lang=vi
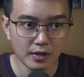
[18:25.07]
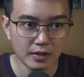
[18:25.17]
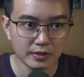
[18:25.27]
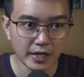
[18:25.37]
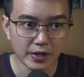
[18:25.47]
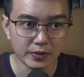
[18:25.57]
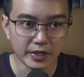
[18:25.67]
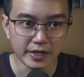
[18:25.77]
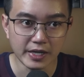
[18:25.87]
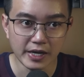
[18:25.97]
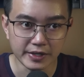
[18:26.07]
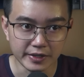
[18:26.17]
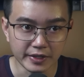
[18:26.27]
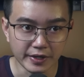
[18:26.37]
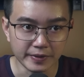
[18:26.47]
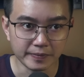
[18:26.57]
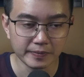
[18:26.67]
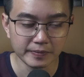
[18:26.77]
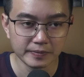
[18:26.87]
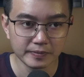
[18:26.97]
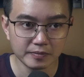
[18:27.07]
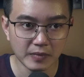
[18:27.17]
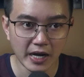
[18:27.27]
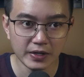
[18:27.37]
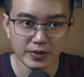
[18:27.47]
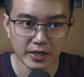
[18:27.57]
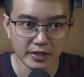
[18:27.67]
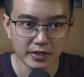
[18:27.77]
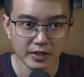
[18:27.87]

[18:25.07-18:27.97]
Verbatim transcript: Theo tỷ giá hiện thời, bán nó đi